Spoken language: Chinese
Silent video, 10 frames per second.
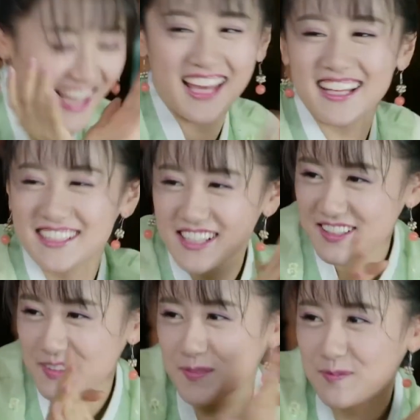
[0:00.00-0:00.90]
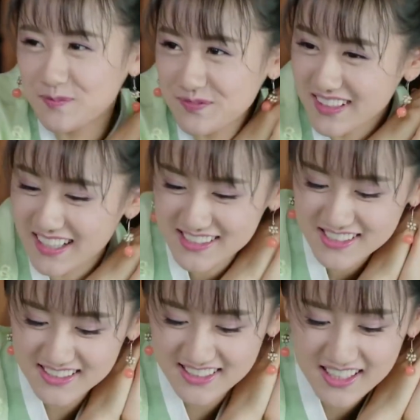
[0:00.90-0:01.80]
哎，你赶紧
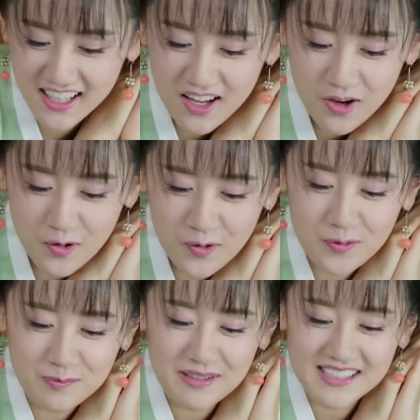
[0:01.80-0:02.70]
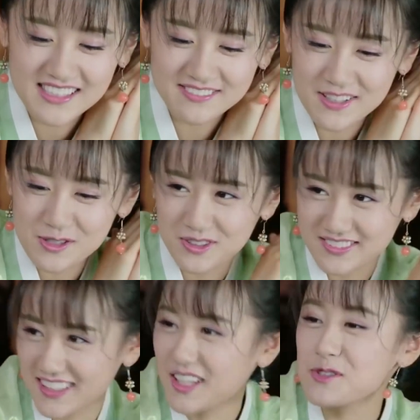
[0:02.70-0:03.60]
叫一些人，我们把这些番薯
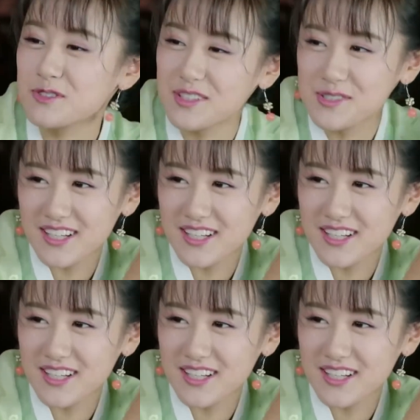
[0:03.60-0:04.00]
拿到厨房